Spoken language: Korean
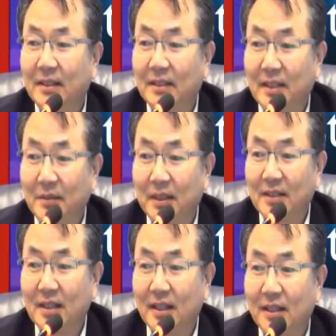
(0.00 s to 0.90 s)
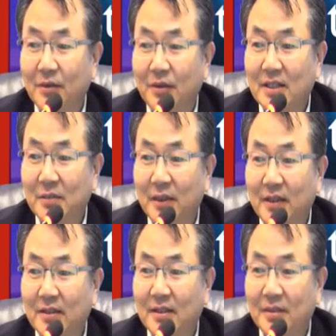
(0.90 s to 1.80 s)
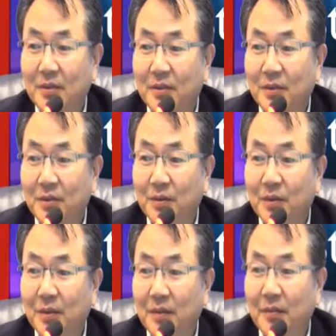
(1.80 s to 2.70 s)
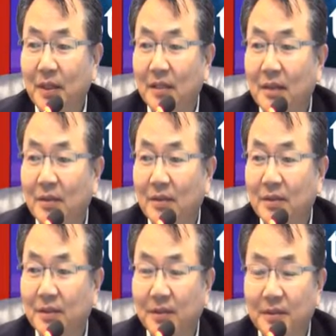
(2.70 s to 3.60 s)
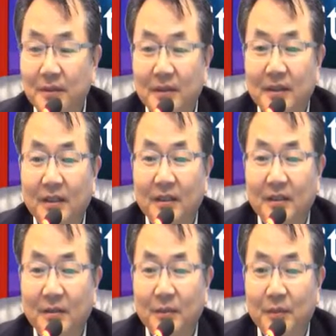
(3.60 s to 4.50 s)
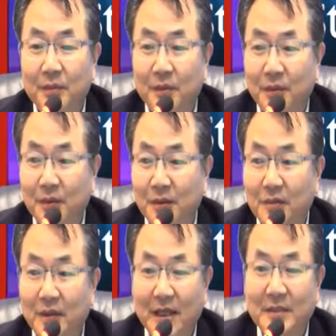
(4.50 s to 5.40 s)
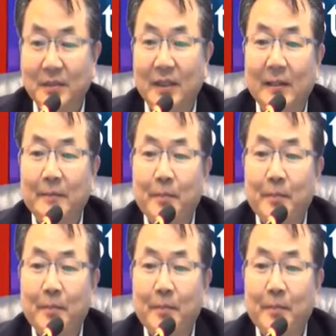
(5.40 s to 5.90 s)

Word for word: 잠깐 제가 트랜스페런시 모드로 펜을 바꿔서 어, 보도록 하겠습니다.